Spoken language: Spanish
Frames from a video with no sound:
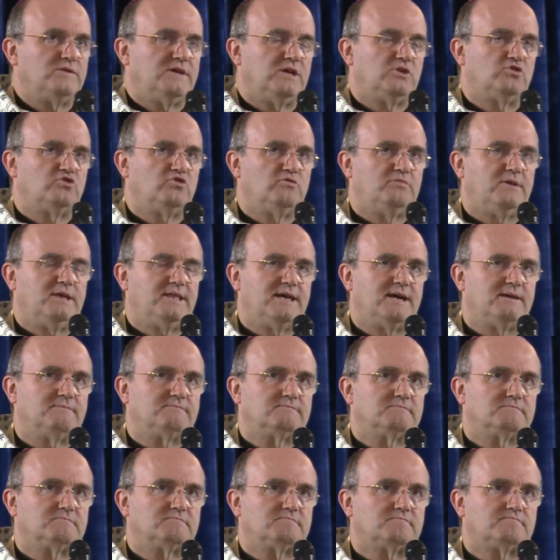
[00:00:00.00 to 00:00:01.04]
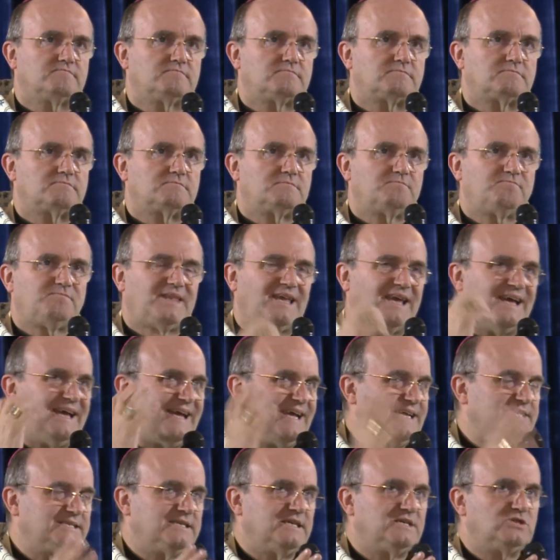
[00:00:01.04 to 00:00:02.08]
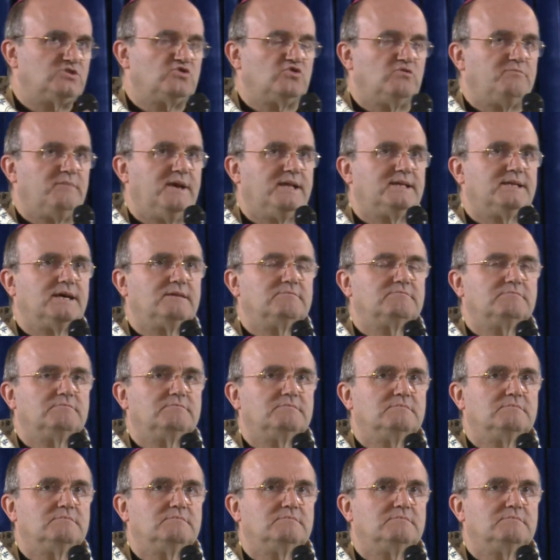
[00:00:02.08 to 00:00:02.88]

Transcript: de tu vida. Esa es tu meta.